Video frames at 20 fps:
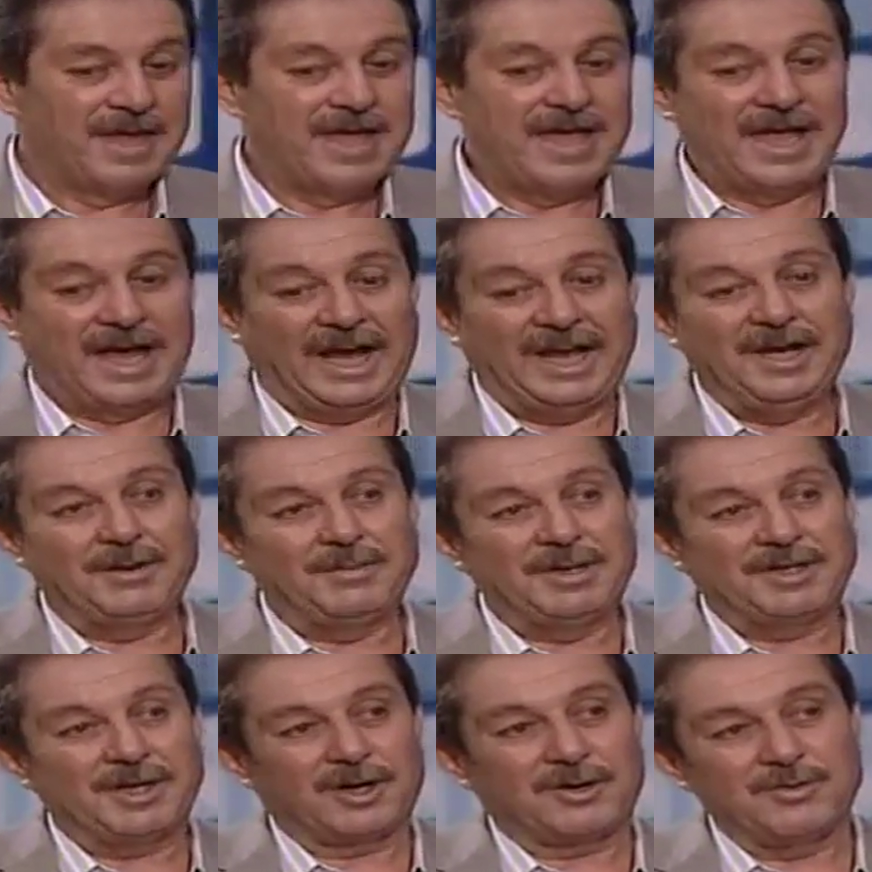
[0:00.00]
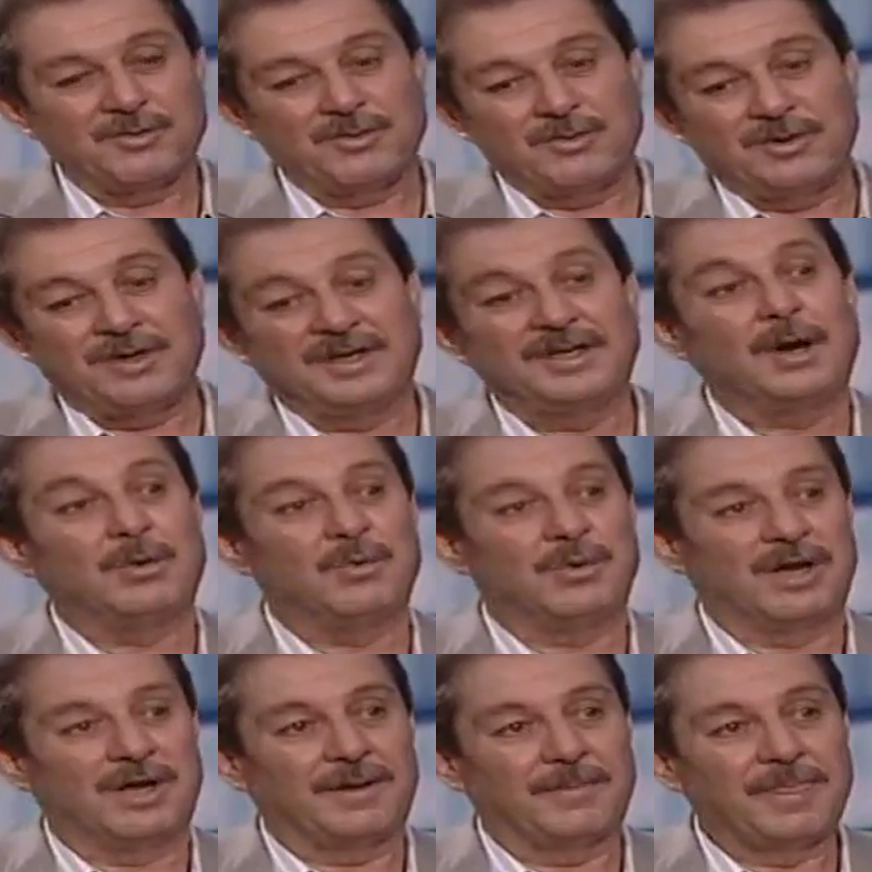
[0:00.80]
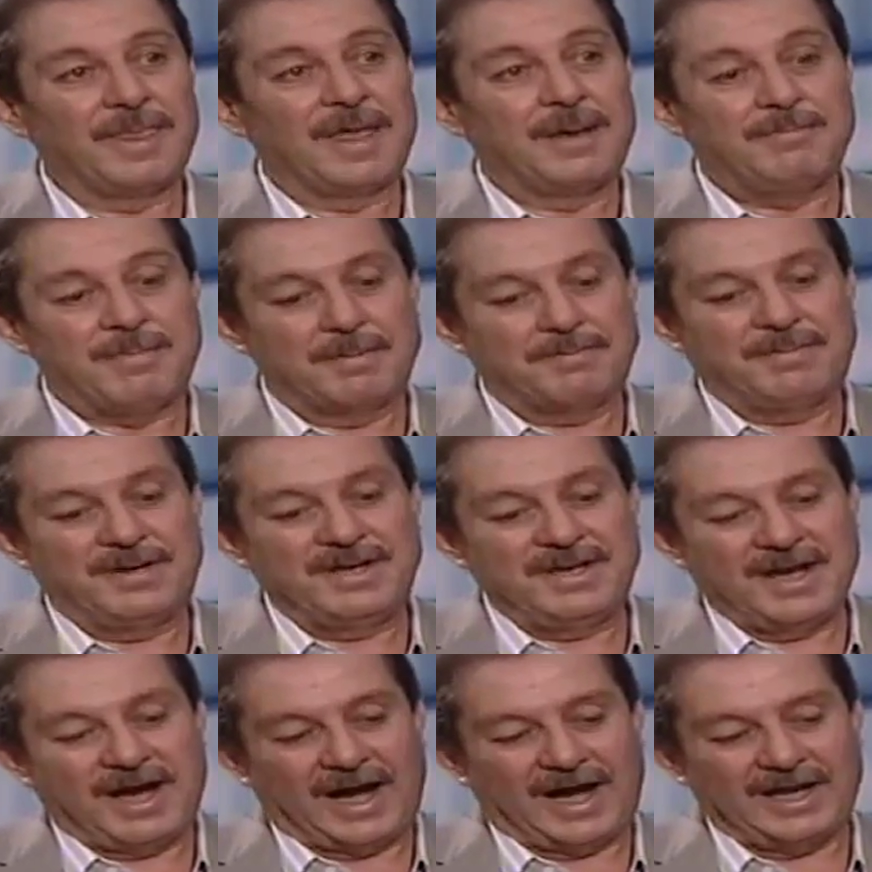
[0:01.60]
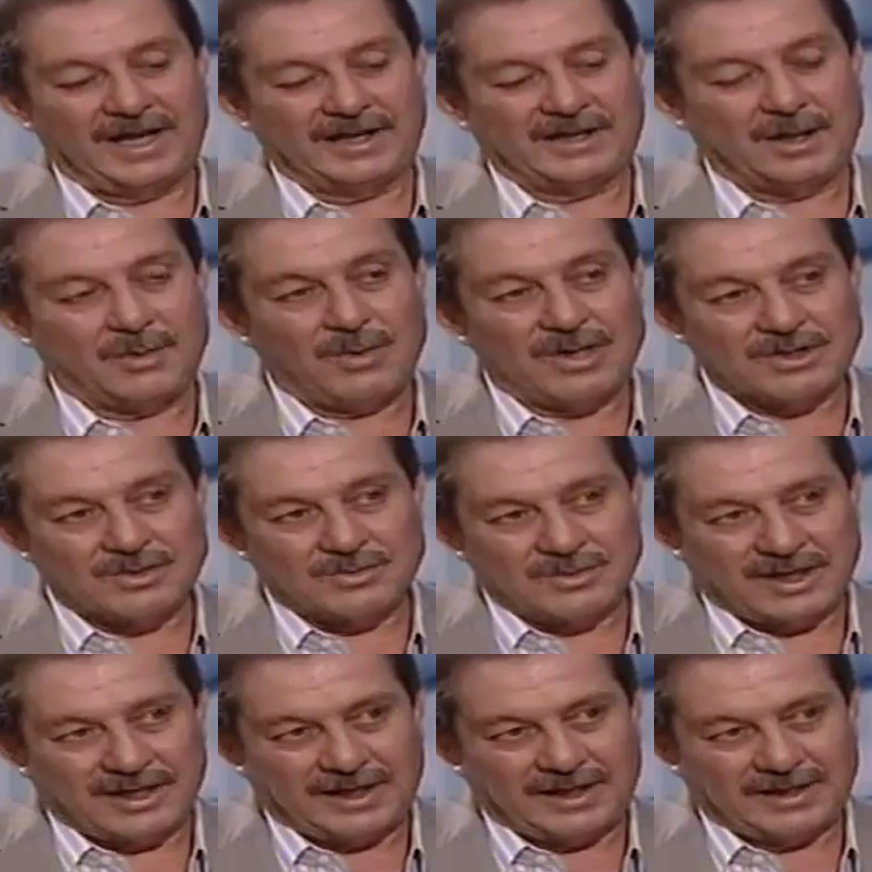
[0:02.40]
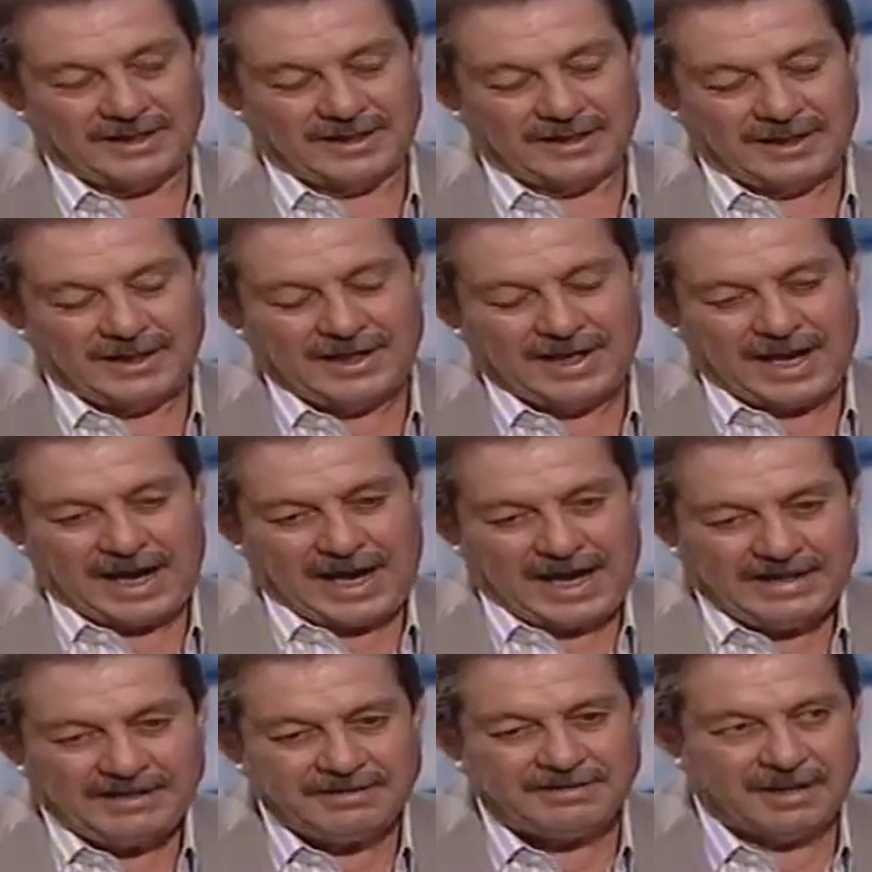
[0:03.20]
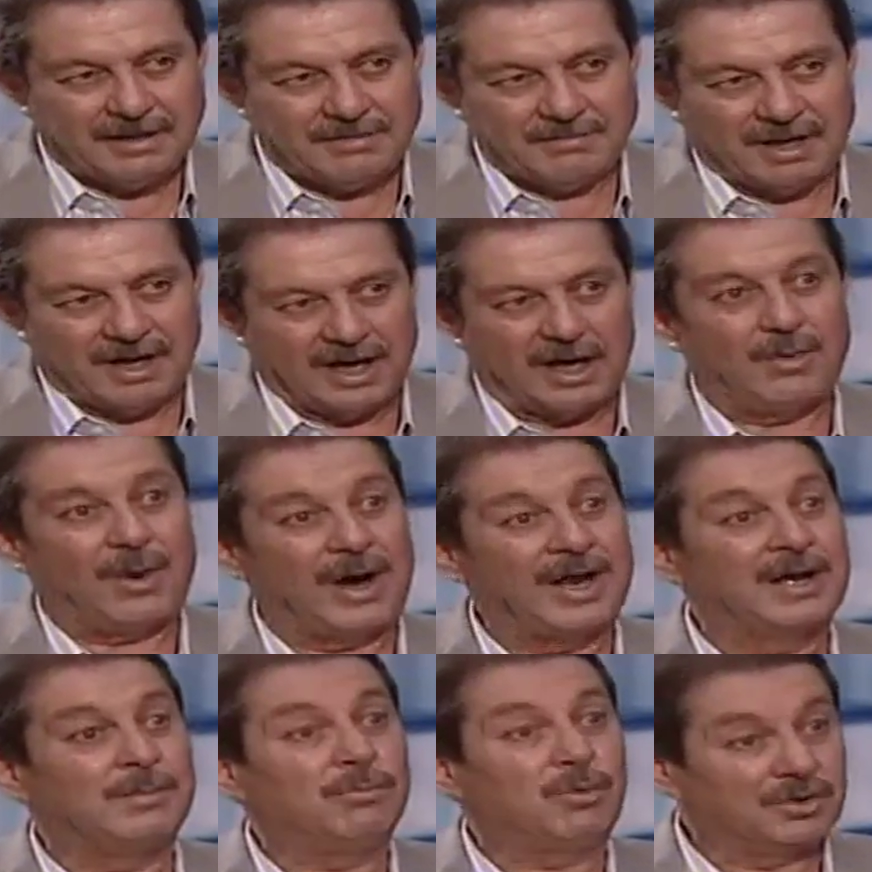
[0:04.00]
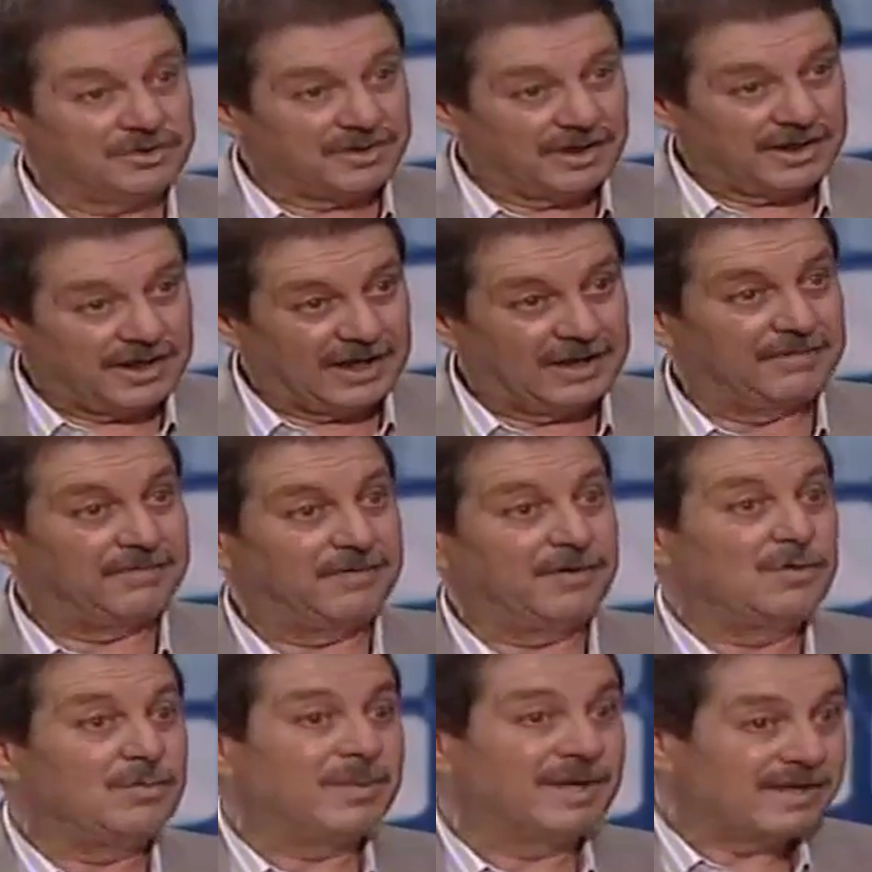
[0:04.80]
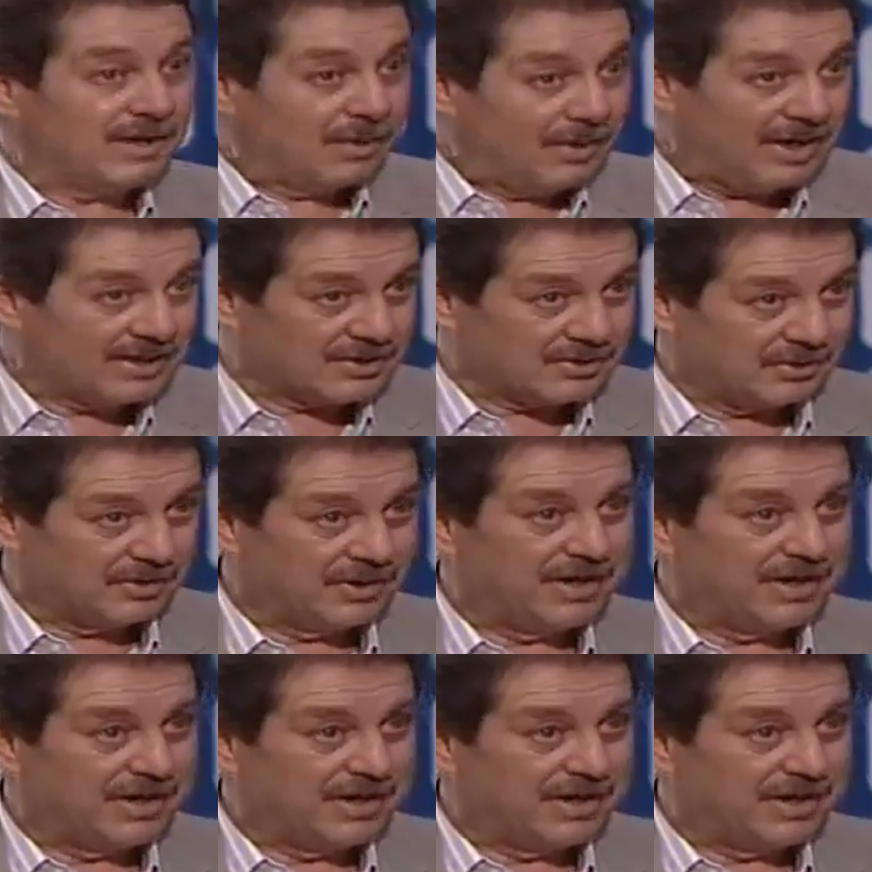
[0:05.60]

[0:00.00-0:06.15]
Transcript: عندما تكون دولة مبنية على توازنين إلى حد ما أو على معطيين فيهما التوازن